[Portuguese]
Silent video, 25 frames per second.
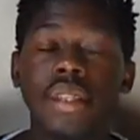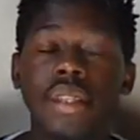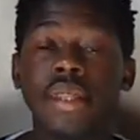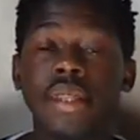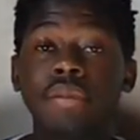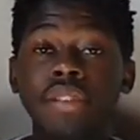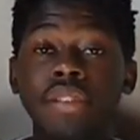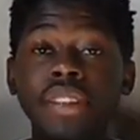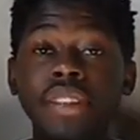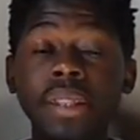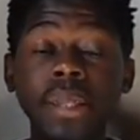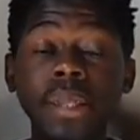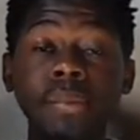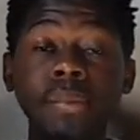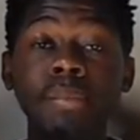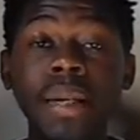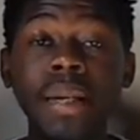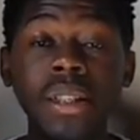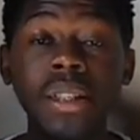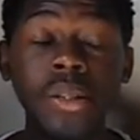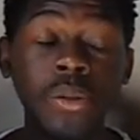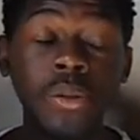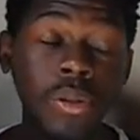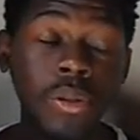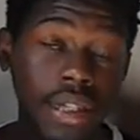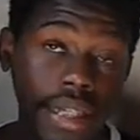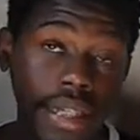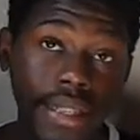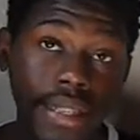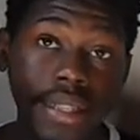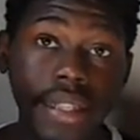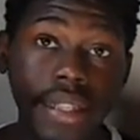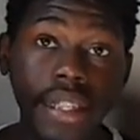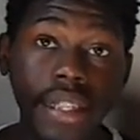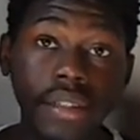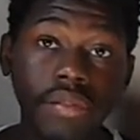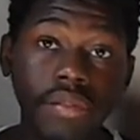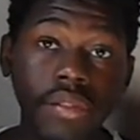E se vocês pensam que
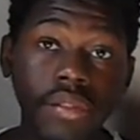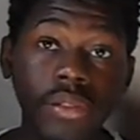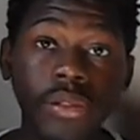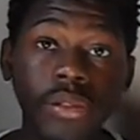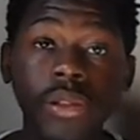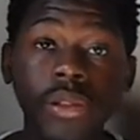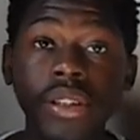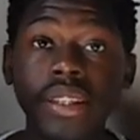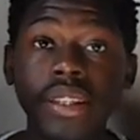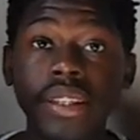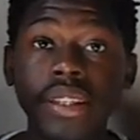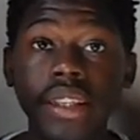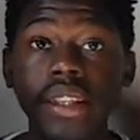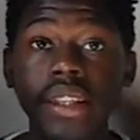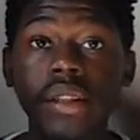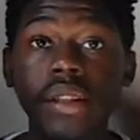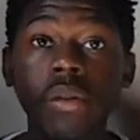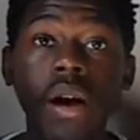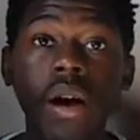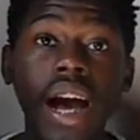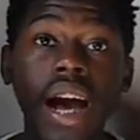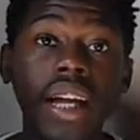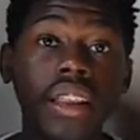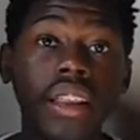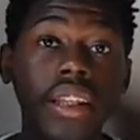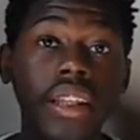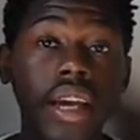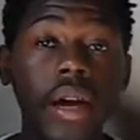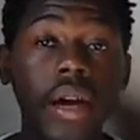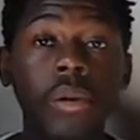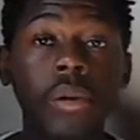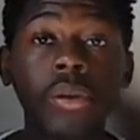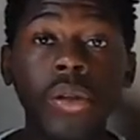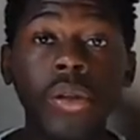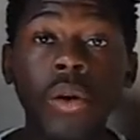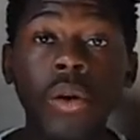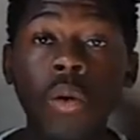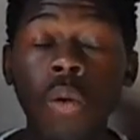esse livro só citam a
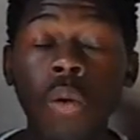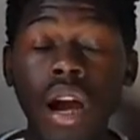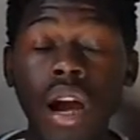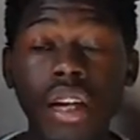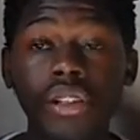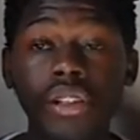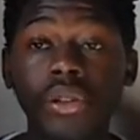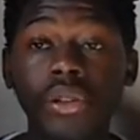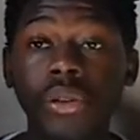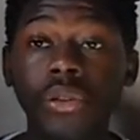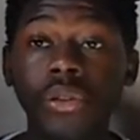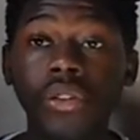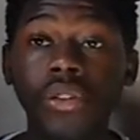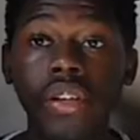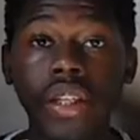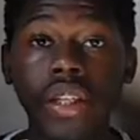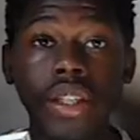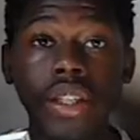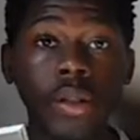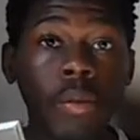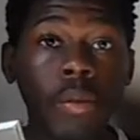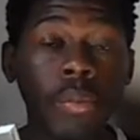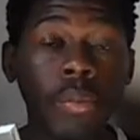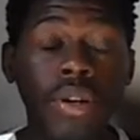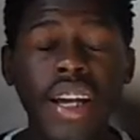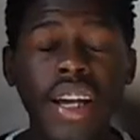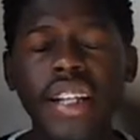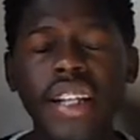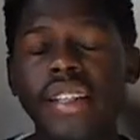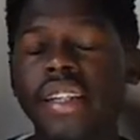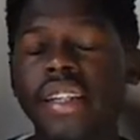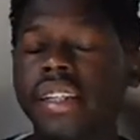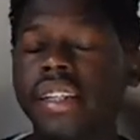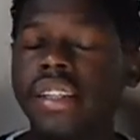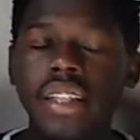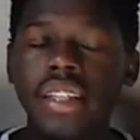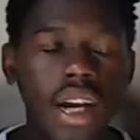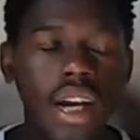Terry, o Andrew e o
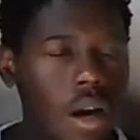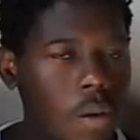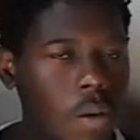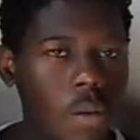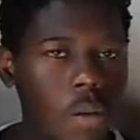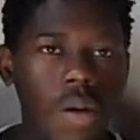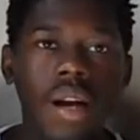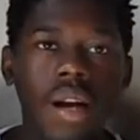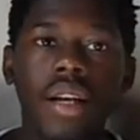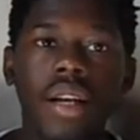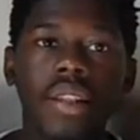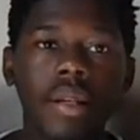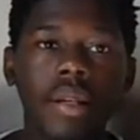Brenner, não.